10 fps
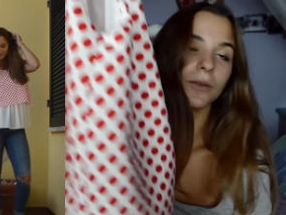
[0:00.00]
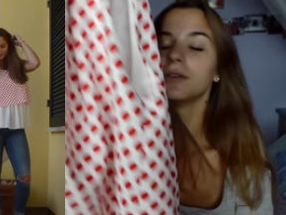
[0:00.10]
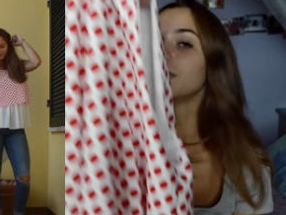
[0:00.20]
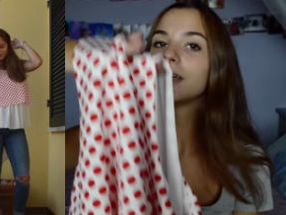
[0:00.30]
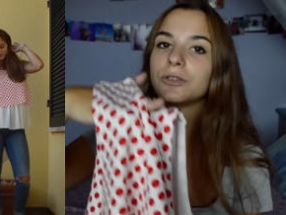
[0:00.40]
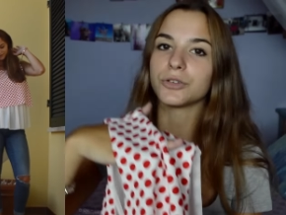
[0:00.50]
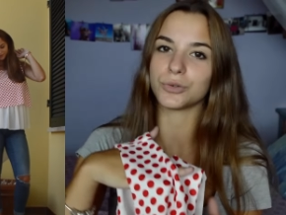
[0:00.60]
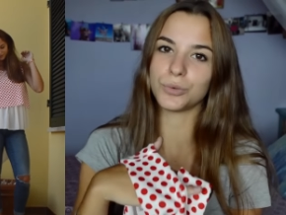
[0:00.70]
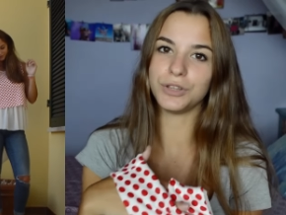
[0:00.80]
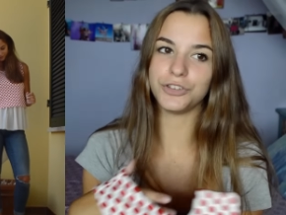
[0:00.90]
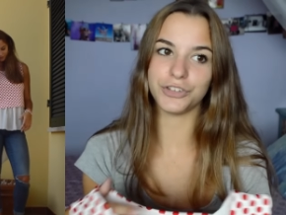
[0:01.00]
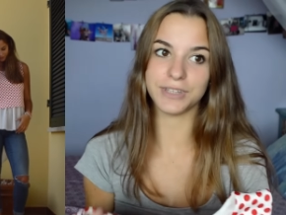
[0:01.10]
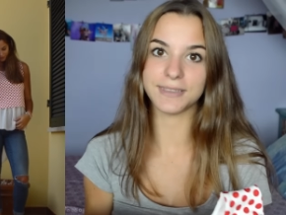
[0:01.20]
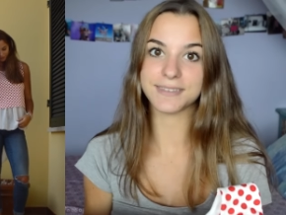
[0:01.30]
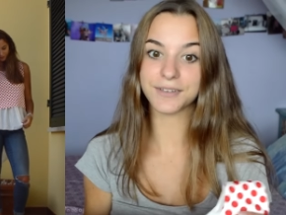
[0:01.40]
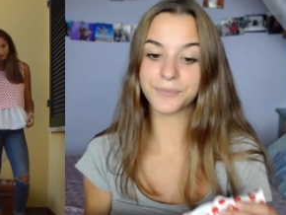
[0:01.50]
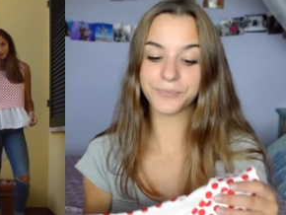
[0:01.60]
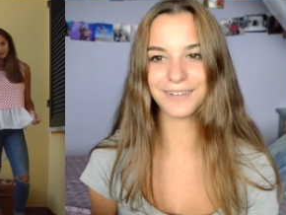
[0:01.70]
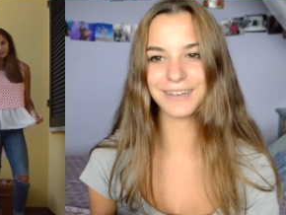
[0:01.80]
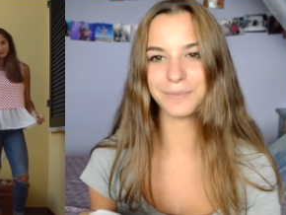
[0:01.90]
quindi la indosso con i jeans
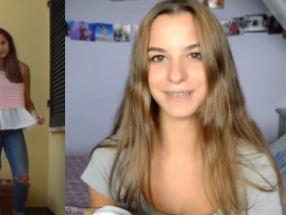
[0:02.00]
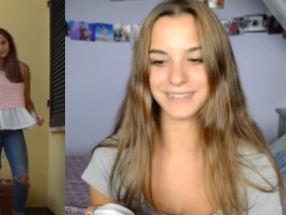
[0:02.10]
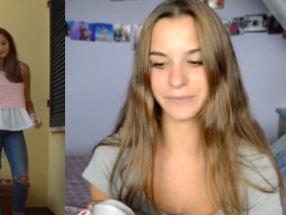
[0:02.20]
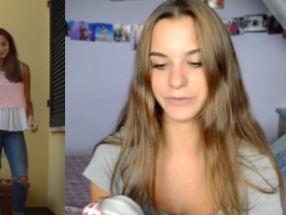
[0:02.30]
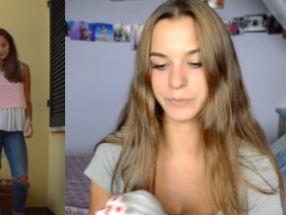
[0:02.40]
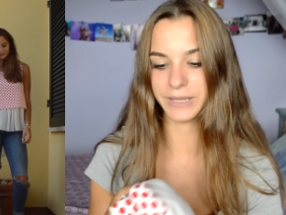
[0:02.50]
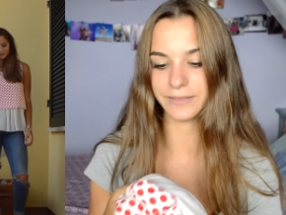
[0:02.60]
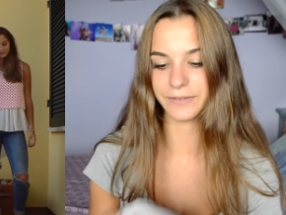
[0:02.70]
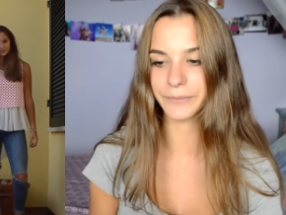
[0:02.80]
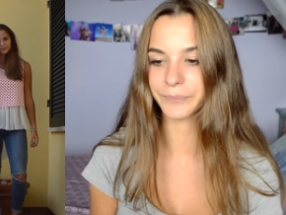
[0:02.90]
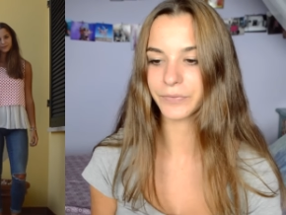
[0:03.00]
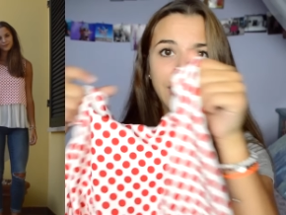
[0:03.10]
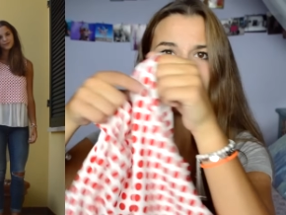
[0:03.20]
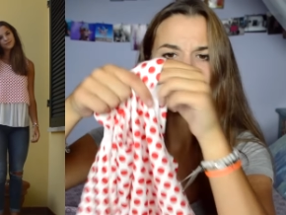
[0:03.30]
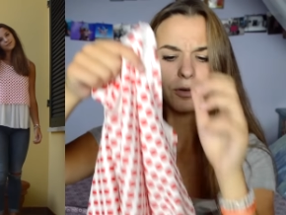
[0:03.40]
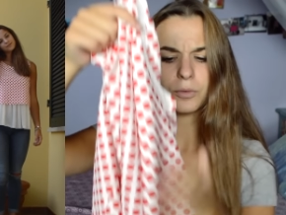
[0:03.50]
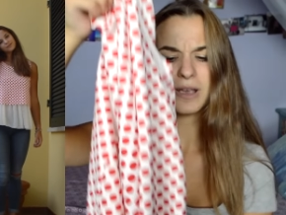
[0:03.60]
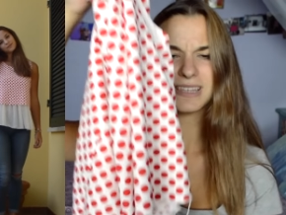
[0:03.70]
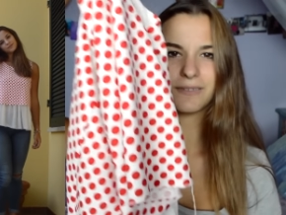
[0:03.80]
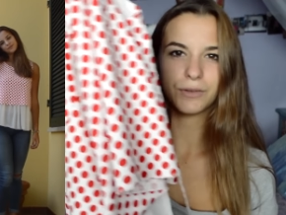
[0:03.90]
e con le mie Stan Smith e
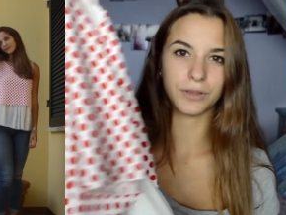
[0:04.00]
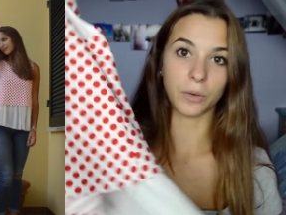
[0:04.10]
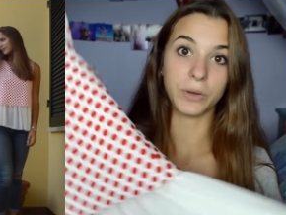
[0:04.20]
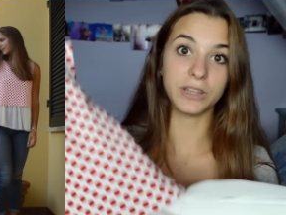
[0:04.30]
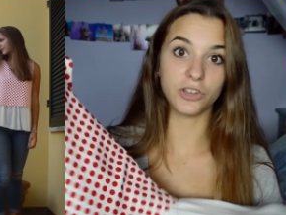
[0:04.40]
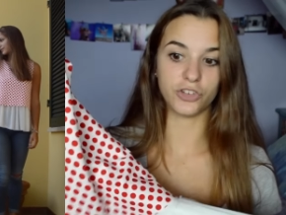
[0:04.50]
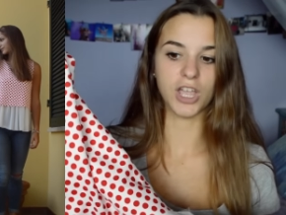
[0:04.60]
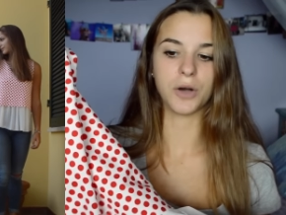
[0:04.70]
questa è venuta 15